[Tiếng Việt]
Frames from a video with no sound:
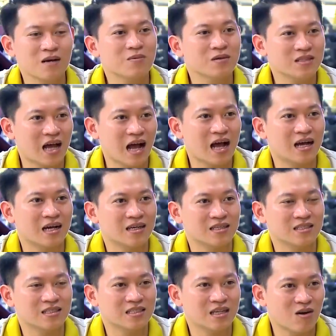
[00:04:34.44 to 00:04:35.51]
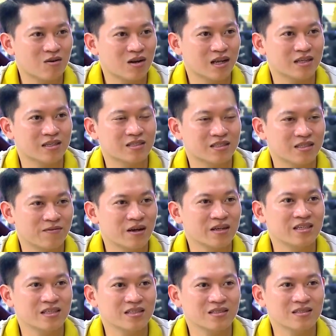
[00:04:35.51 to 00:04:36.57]
cái lớp cử tạ sau này sẽ
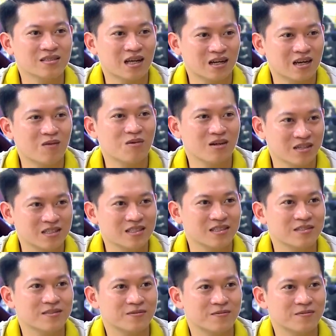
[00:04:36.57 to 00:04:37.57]
phát triển thành công hơn nữa.